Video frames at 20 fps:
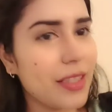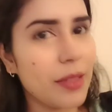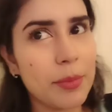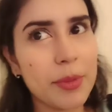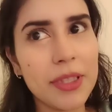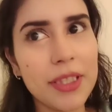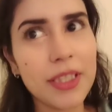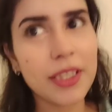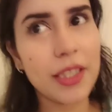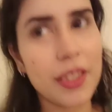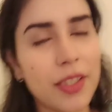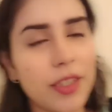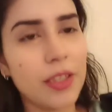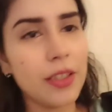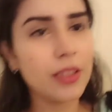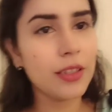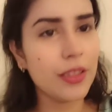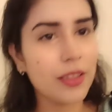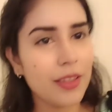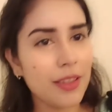कभी नहीं खेला
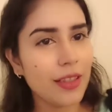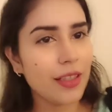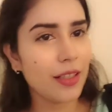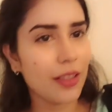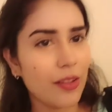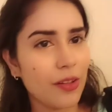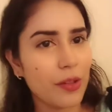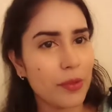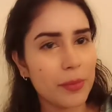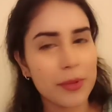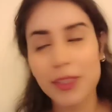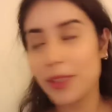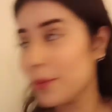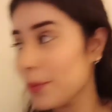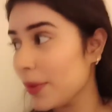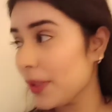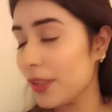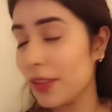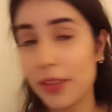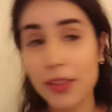और
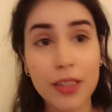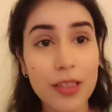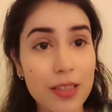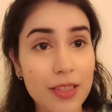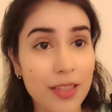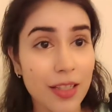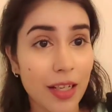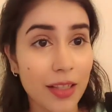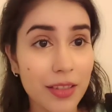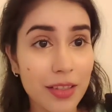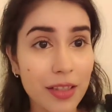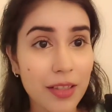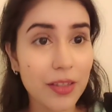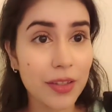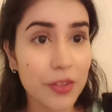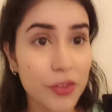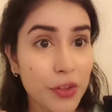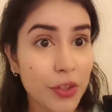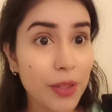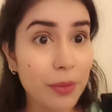मतलब इतना ज़्यादा
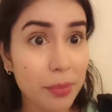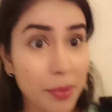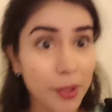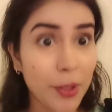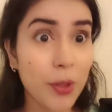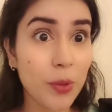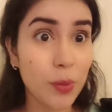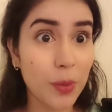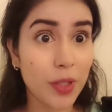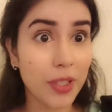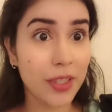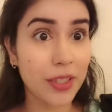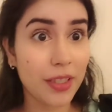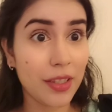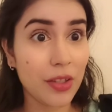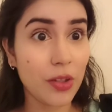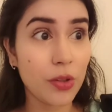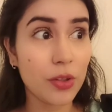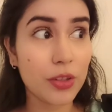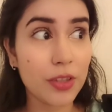इतनी भीड़ हो रखी
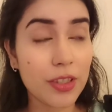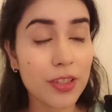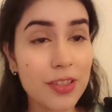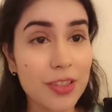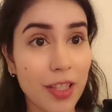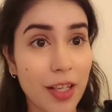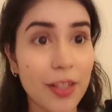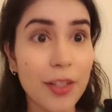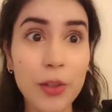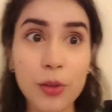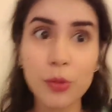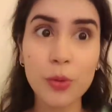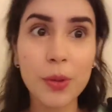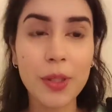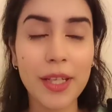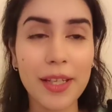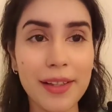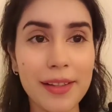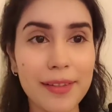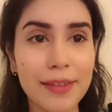है और इतने सारे लोग
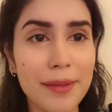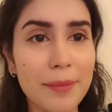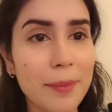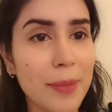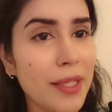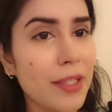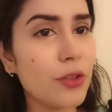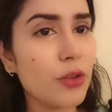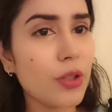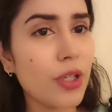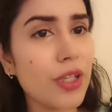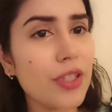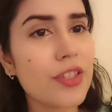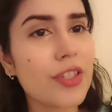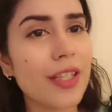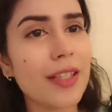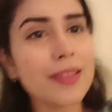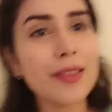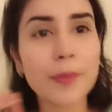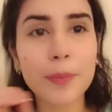खेल रहे हैं मैंने तो यार
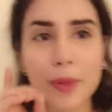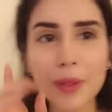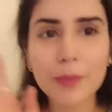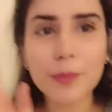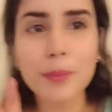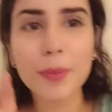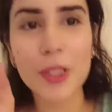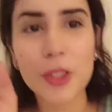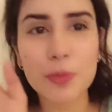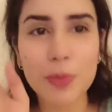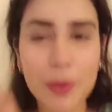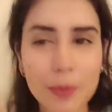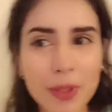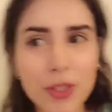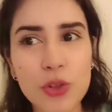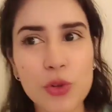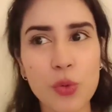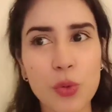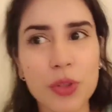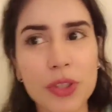चेस अपने बचपन में
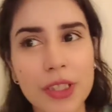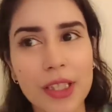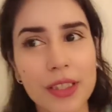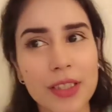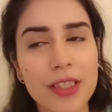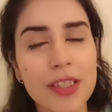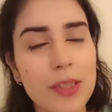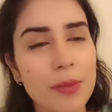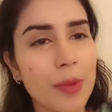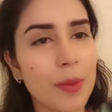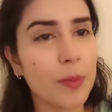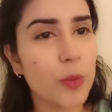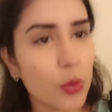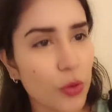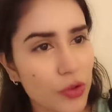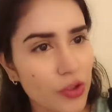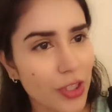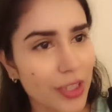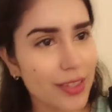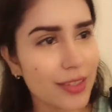ही छोड़ दिया था जब हम
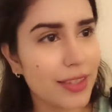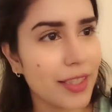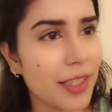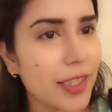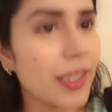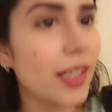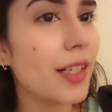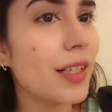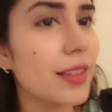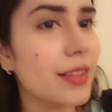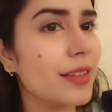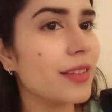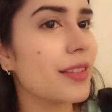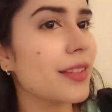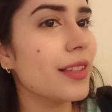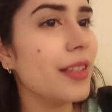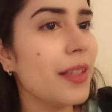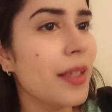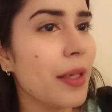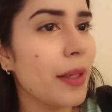लोग चेस खेला करते
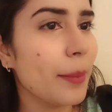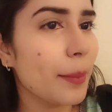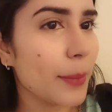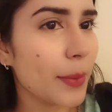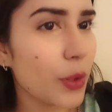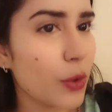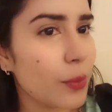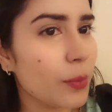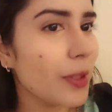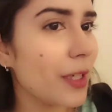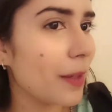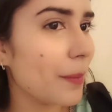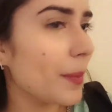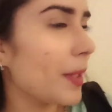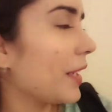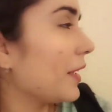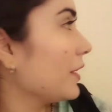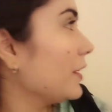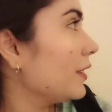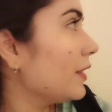थे मैं और मेरा
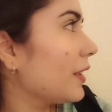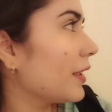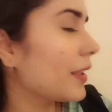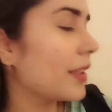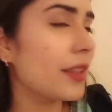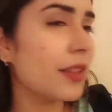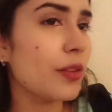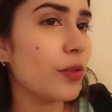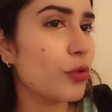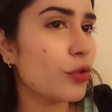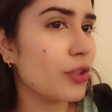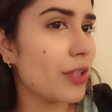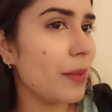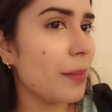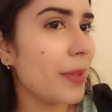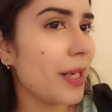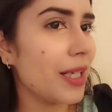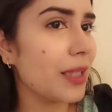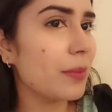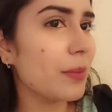भाई लेकिन उसके
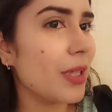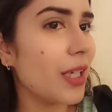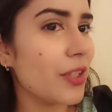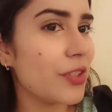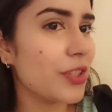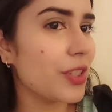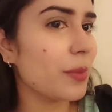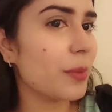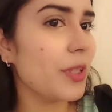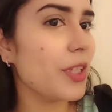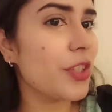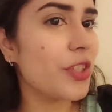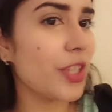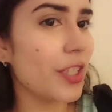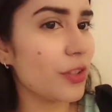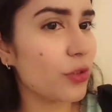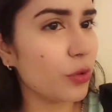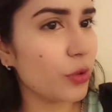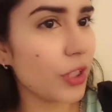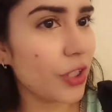बाद में आज तक मैंने
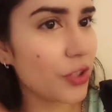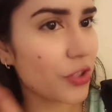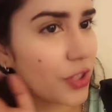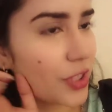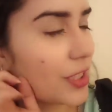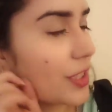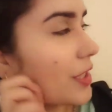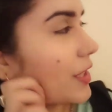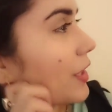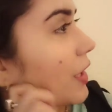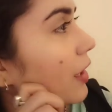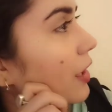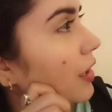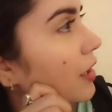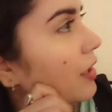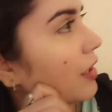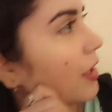चेस को टच नहीं किया